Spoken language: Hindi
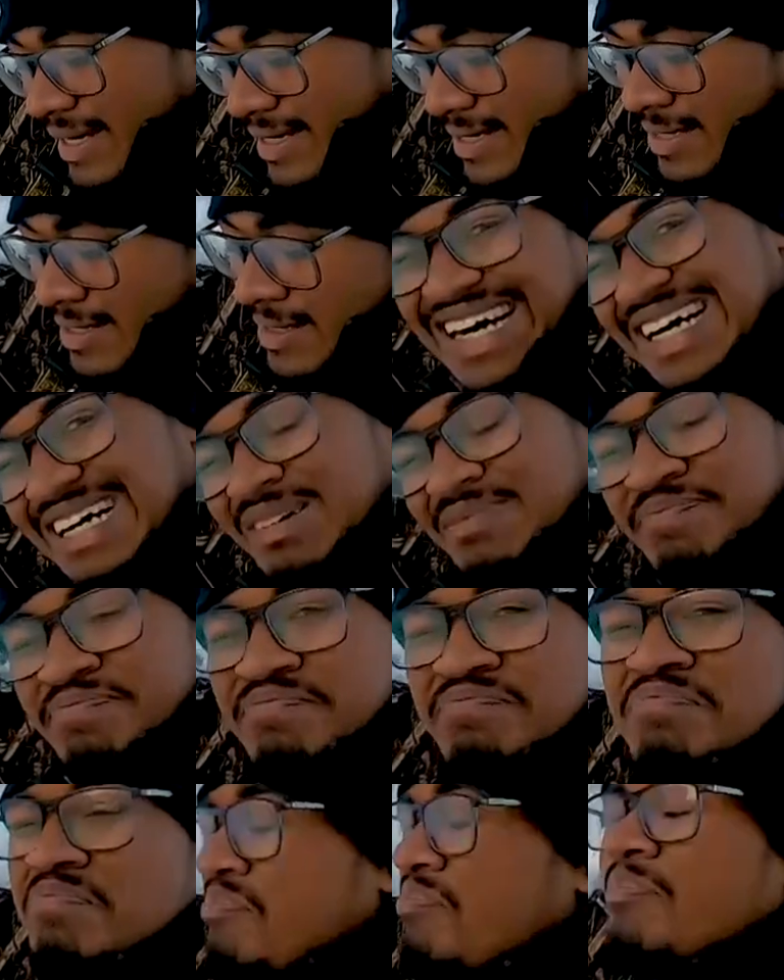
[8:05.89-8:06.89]

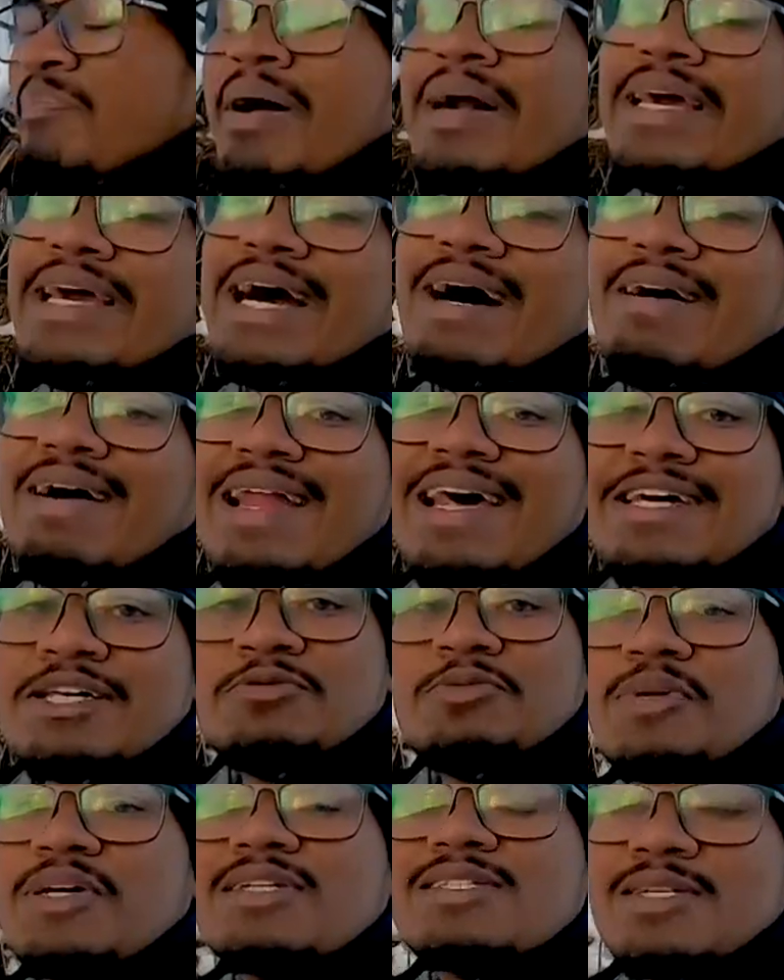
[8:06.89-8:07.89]
हम्म, बढ़िया वाला
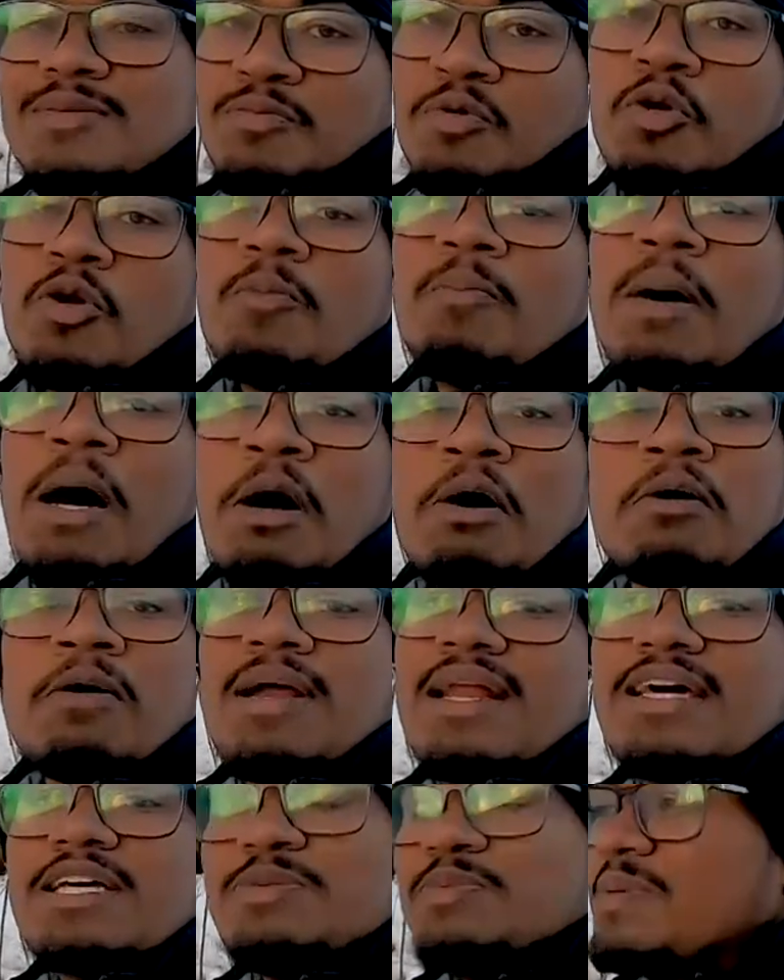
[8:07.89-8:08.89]
एक्सपीरियंस है फुल पावर
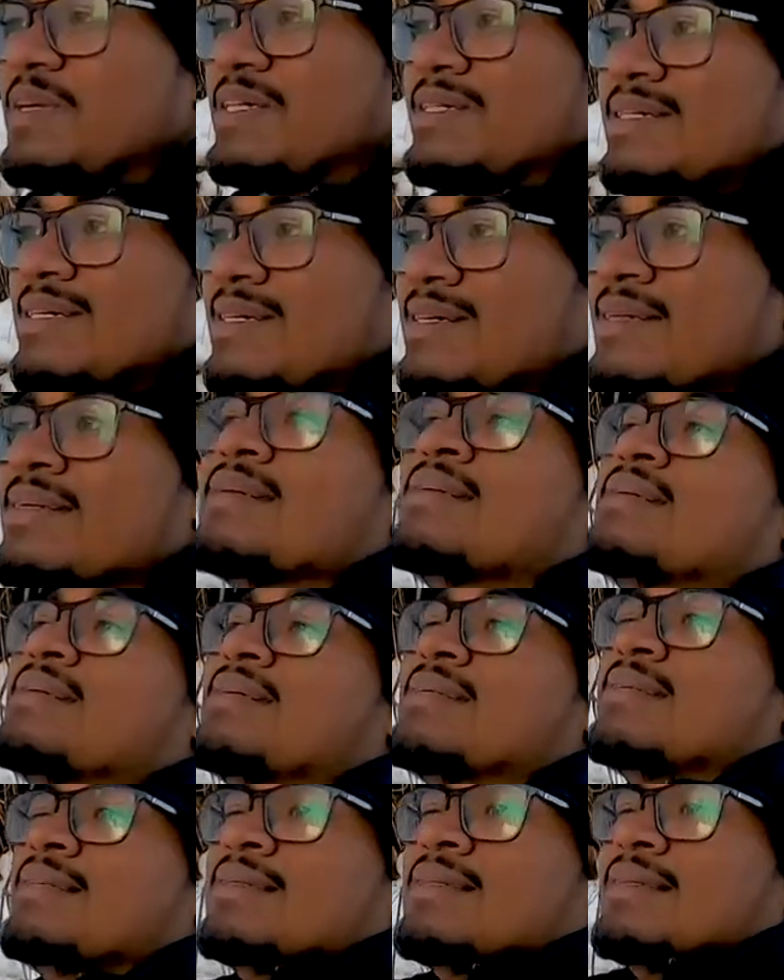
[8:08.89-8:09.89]
वाला एक्सपीरियंस है
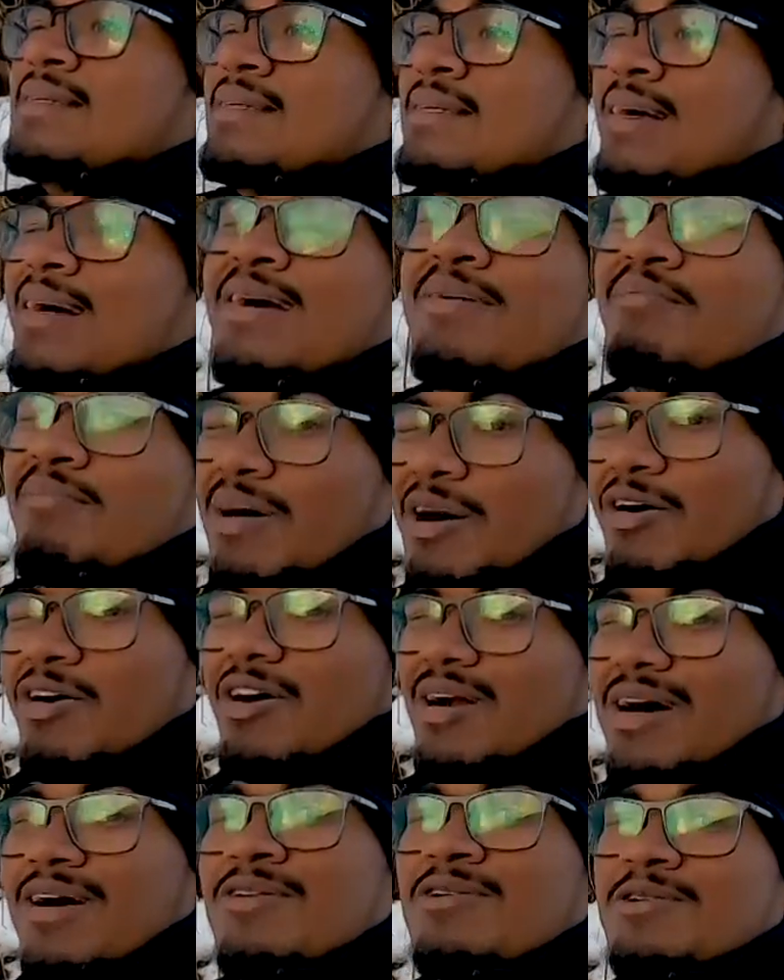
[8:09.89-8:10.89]

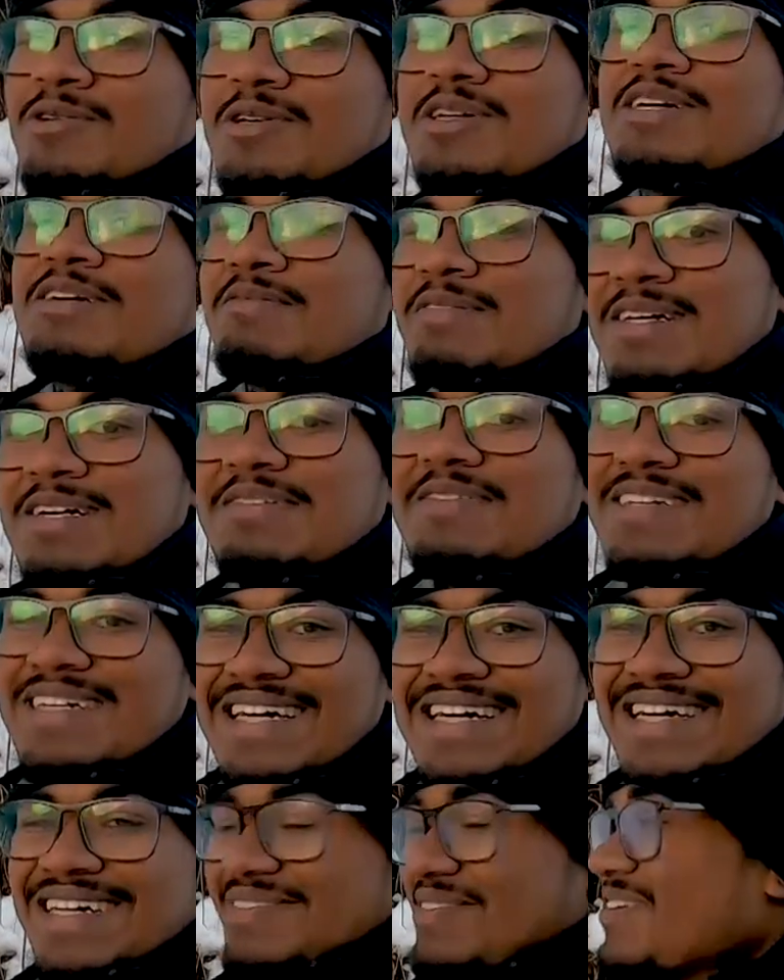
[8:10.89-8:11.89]
पावर डाउन हो रही पर अभी
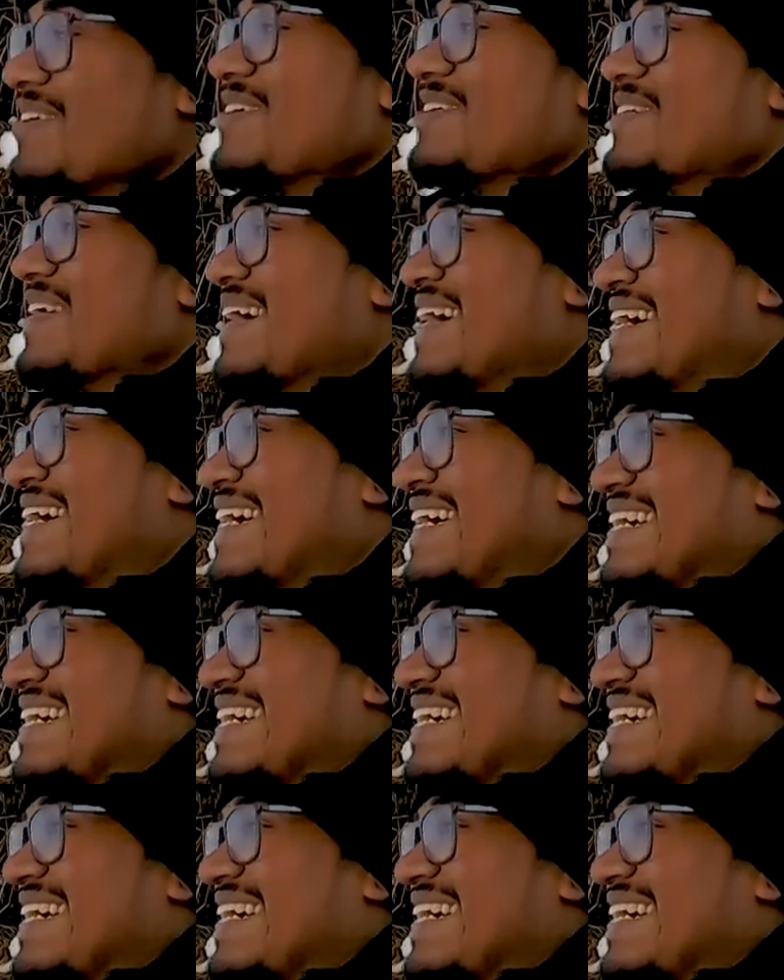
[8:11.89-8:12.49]
क्या ही बोलूँ मैं